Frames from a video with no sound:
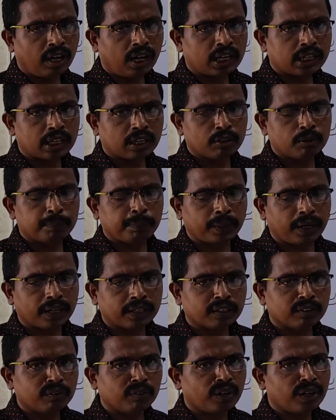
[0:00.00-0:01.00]
ఆటలు
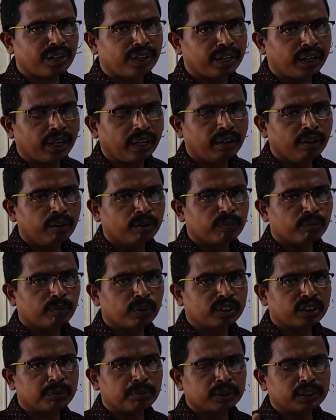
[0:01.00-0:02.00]
పాటలు అంటే
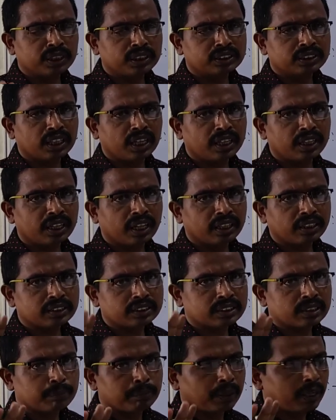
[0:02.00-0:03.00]
మొట్టమొదటిసారిగా
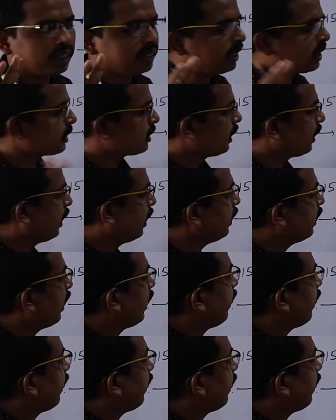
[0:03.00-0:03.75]
ఇష్టపడే దశ ఏది